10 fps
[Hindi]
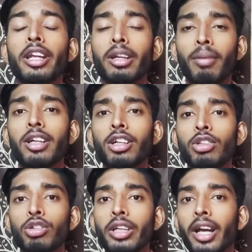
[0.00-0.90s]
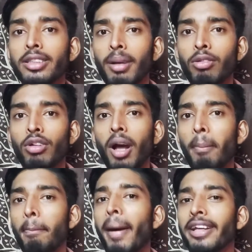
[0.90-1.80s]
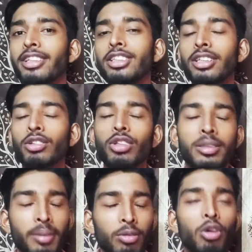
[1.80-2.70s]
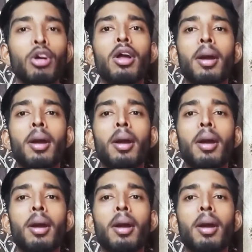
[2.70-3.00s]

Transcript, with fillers: मैं रिकमेंड करता हूँ कि यह स्मार्टफोन आप बाई कीजिए क्योंकि इसमें आपको